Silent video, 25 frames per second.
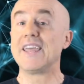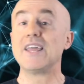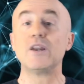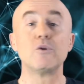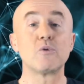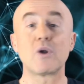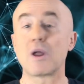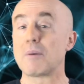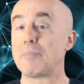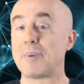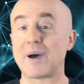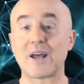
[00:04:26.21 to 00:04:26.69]
In
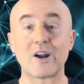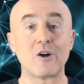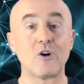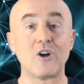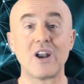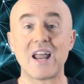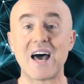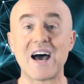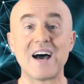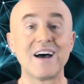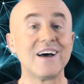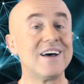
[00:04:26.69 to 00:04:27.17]
una
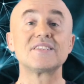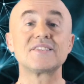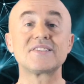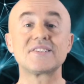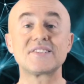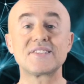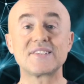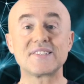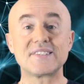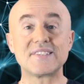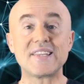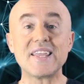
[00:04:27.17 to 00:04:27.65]
parola,
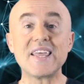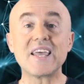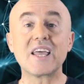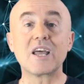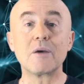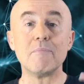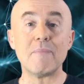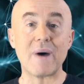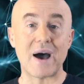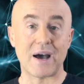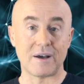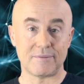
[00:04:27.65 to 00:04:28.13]

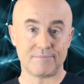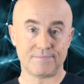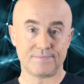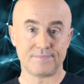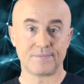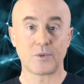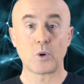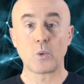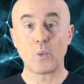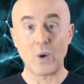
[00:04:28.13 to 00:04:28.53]
stigma.